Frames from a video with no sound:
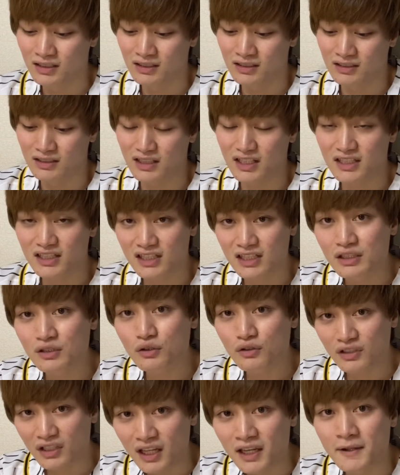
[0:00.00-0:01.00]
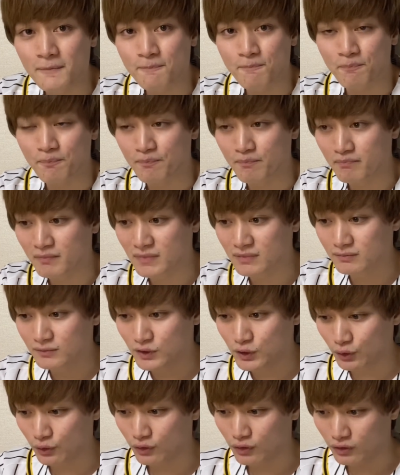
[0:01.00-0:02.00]
いや、しんどいね。うん、
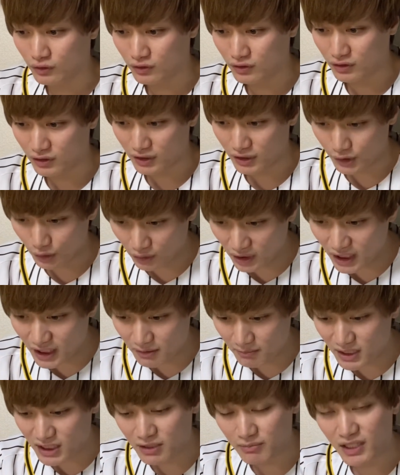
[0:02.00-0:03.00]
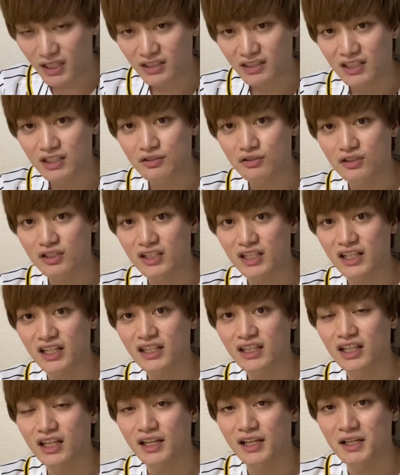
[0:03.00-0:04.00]
その、初回松原選手に投げ
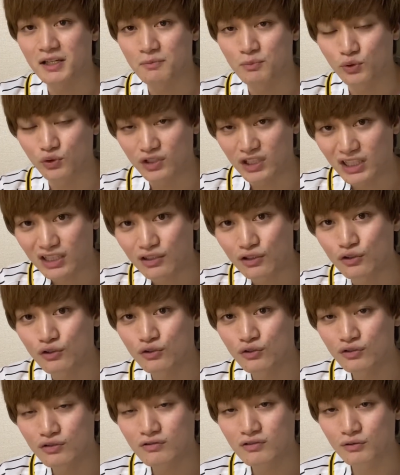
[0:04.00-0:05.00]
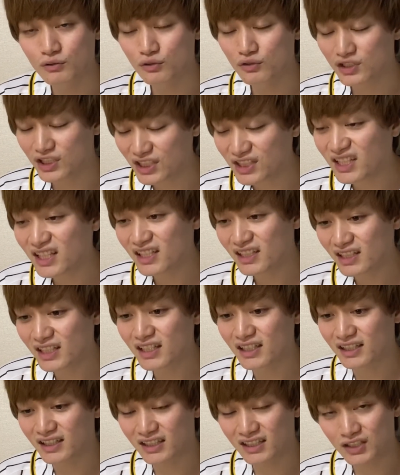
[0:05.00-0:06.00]
たもう2球の時点
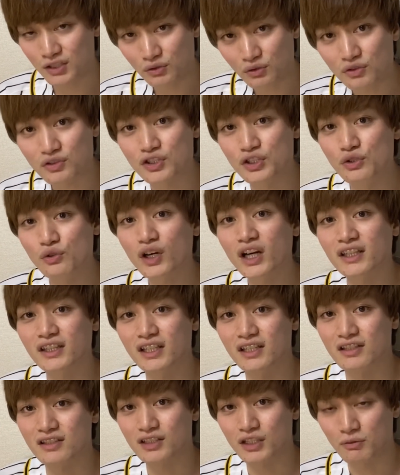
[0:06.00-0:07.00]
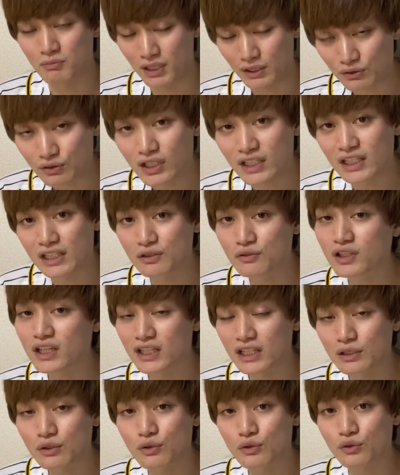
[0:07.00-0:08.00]
で、ちょっとしんどかったんですけど、まあ抜けて抜け
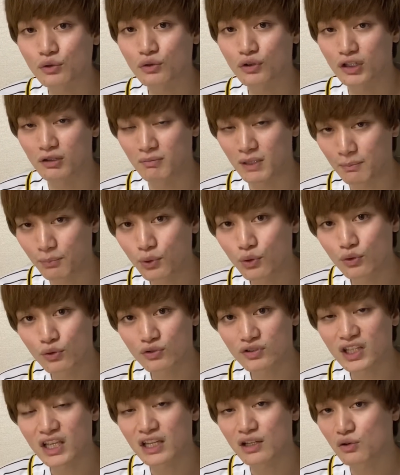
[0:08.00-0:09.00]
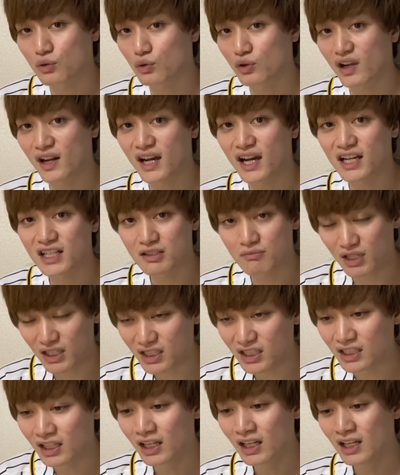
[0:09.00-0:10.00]
てというところで、まあボール先行から始ま
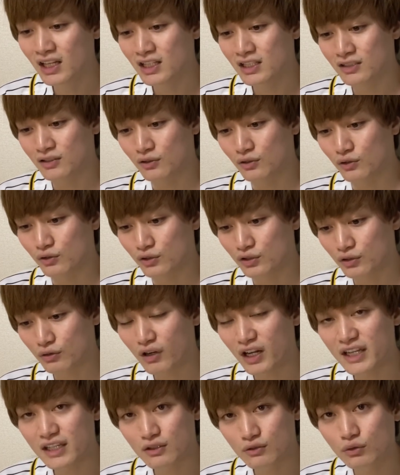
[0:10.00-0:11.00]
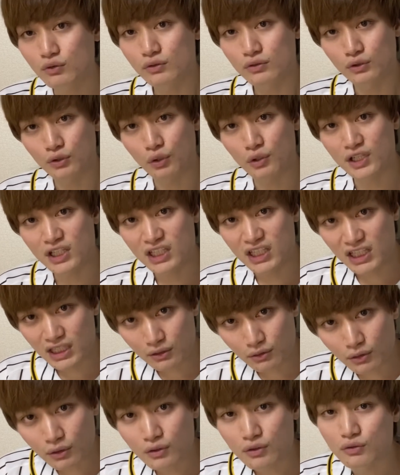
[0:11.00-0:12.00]
り、そのストライクを取りに
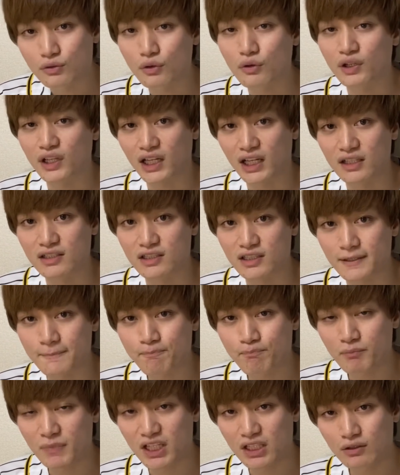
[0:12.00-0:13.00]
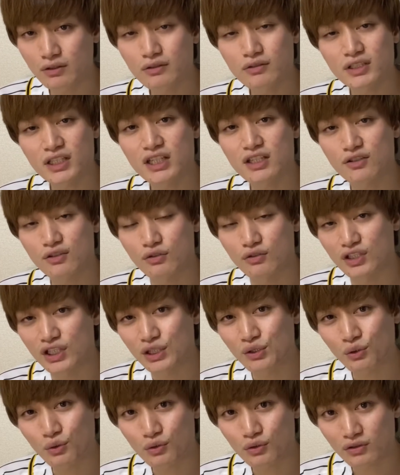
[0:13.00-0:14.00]
行くというような感じ。まあ伊藤選手のいい
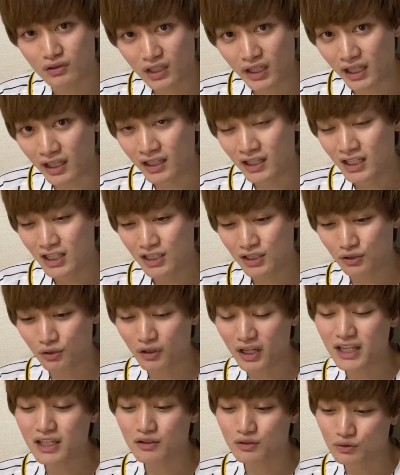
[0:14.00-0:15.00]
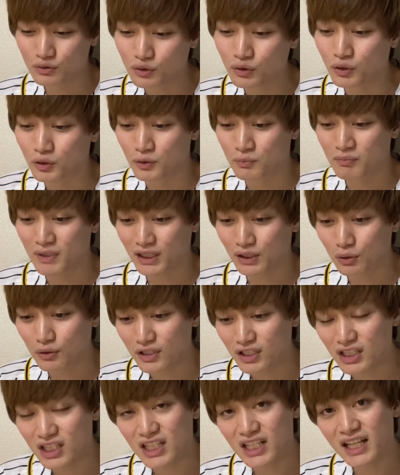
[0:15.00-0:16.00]
ところって、ストライクを、まあ取
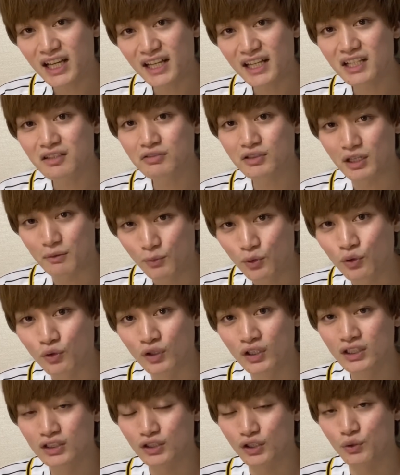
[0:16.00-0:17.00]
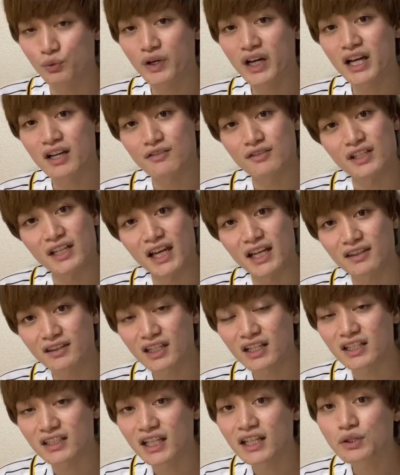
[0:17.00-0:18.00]
りに行かなくても、そのファールであった
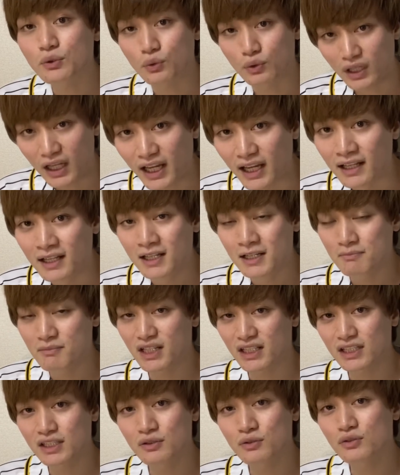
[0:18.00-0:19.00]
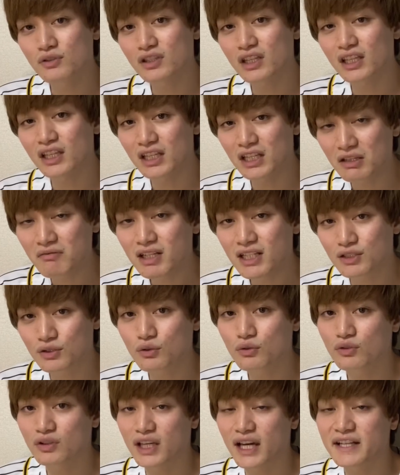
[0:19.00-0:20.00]
りだとか、まあ基本的には
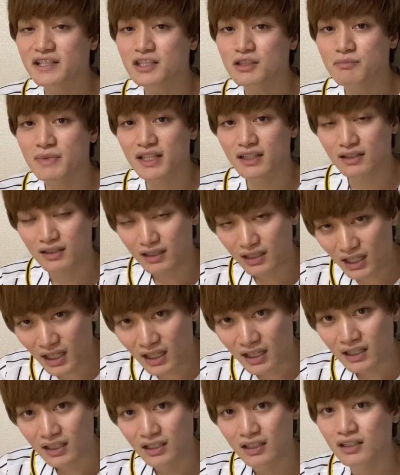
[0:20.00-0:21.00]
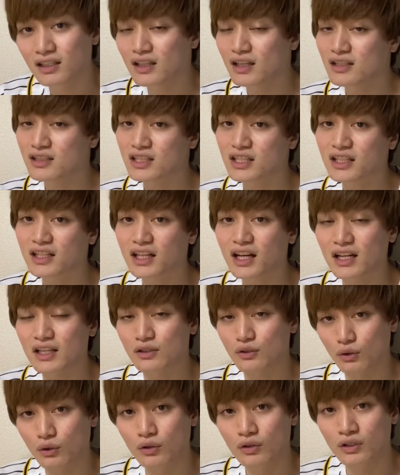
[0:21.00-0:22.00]
ゾーンで集まって、えしっかり
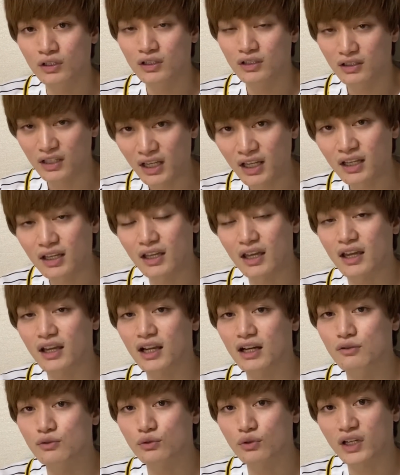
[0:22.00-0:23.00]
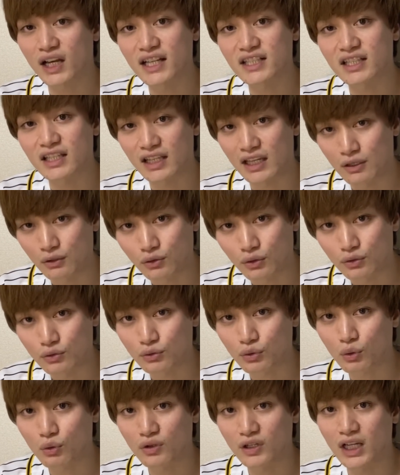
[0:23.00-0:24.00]
と、ね、えカウント稼げるという
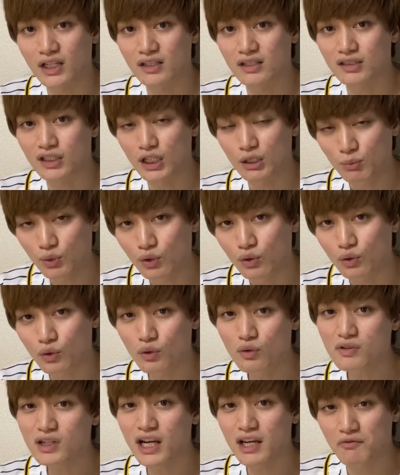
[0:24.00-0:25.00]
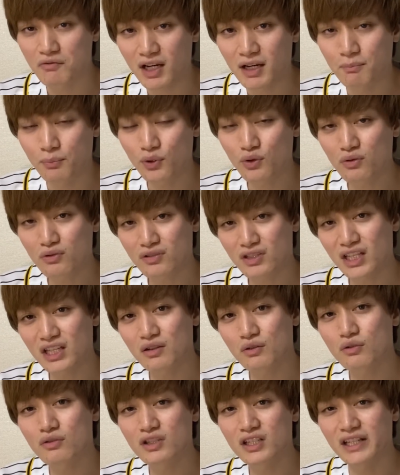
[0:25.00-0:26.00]
ところなんですけども、今回はボール先
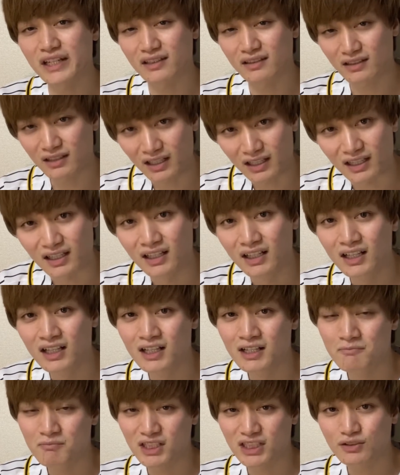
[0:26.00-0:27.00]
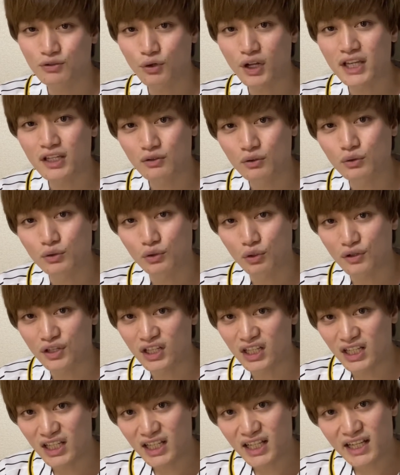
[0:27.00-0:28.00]
行になって、まあ、ストライクを取
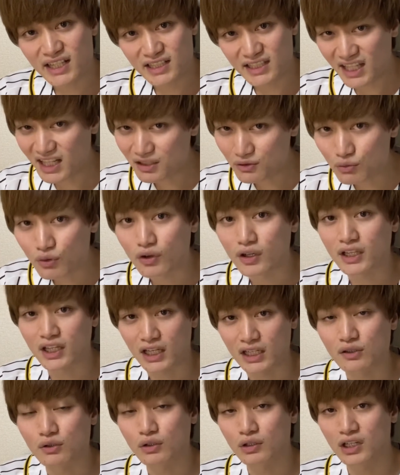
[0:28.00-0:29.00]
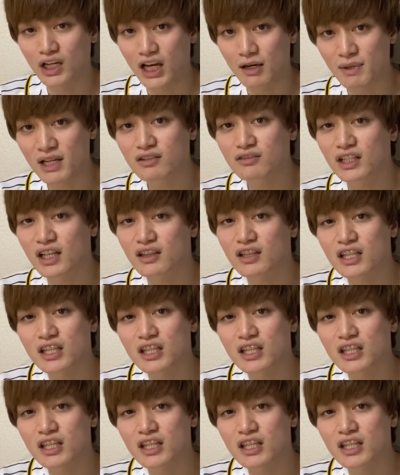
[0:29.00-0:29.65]
りに行かざるを得ないと甘くなって